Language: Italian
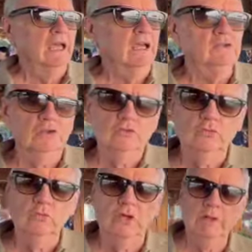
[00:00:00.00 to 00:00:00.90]

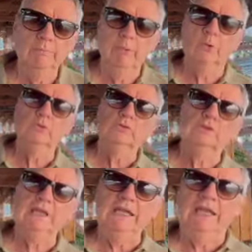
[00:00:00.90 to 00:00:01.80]
Gesù è il
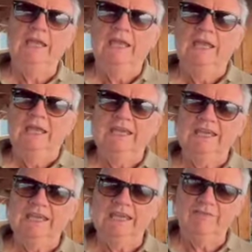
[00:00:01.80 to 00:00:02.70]
ponte
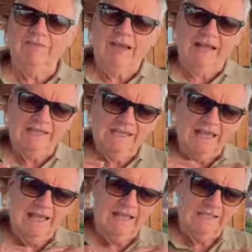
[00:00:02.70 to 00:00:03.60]
che fa
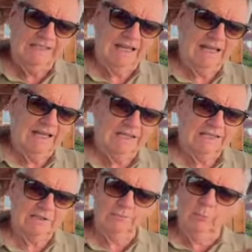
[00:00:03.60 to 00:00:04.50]
da, da,
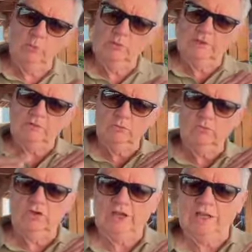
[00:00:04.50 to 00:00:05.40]
da, sponda sul
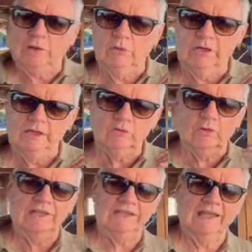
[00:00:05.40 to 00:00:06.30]
cielo e
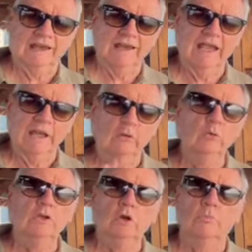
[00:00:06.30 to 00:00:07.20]
sulla terra. È
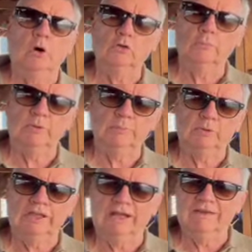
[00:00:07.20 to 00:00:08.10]
l'unico modo per
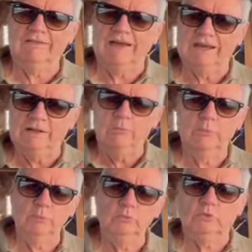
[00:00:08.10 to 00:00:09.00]
poter arrivare da un
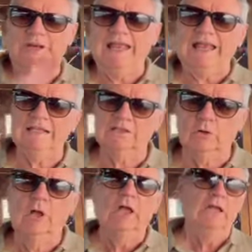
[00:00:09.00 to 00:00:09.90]
punto
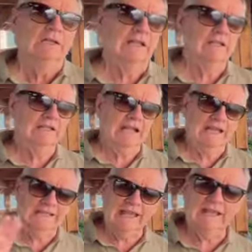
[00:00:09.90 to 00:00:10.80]
all'altro dal,
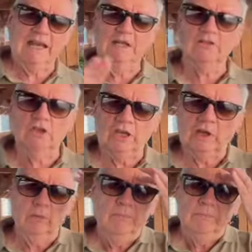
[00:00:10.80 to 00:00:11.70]
dalla terra al cielo